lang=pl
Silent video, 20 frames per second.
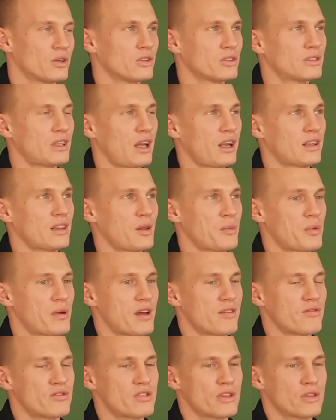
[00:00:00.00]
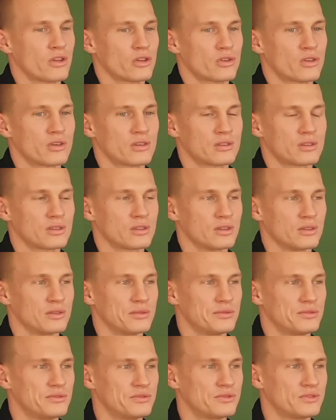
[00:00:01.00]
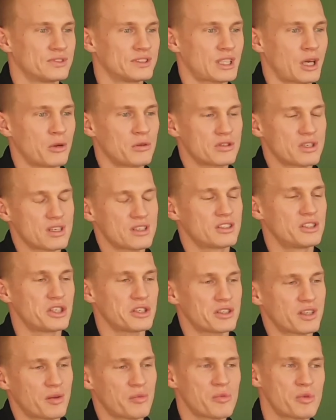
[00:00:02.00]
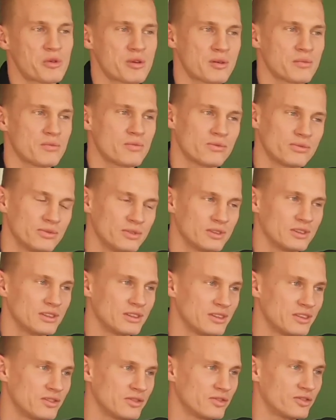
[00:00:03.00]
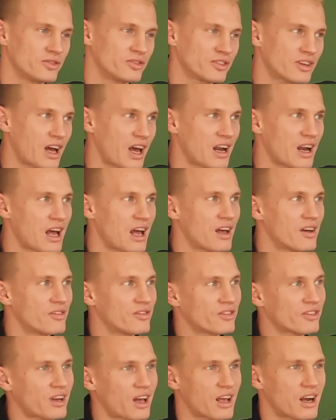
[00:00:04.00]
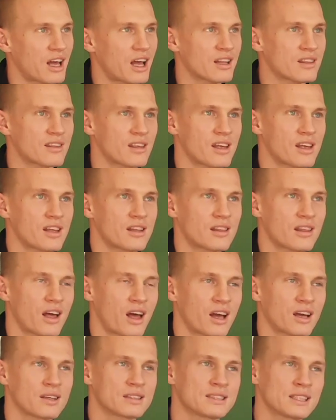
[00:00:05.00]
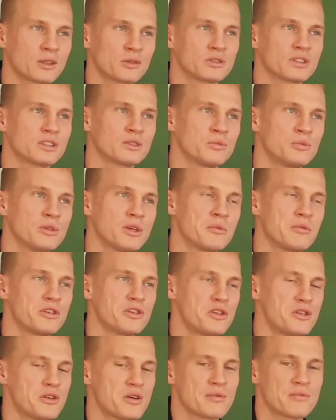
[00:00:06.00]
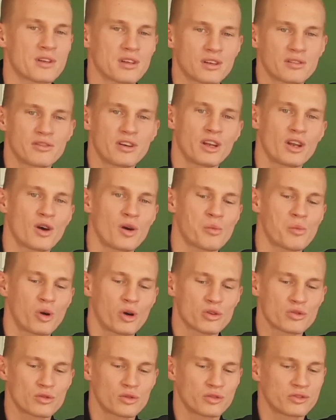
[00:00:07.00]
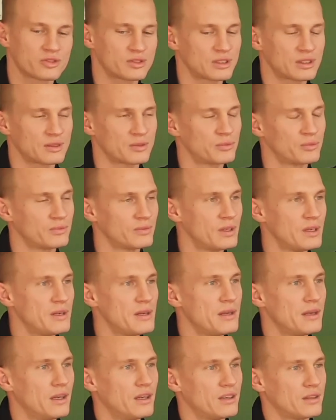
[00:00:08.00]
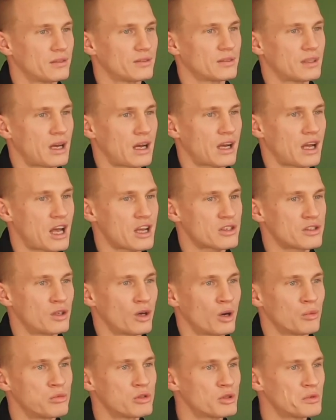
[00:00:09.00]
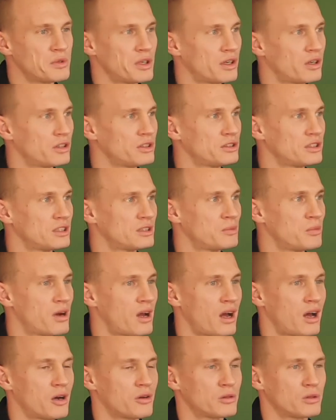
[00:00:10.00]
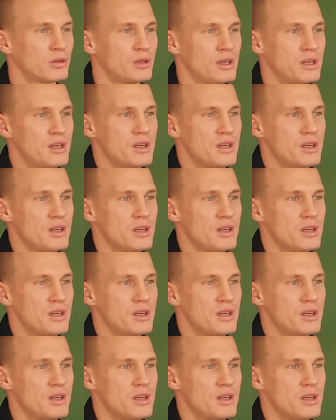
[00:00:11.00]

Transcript: no tak naprawdę no to cały czas gdzieś tam byłem y, w, kara, w karate, tak, cały czas byłem, jeździłem na wiele obozów, y, na każdy obóz mnie ojciec brał,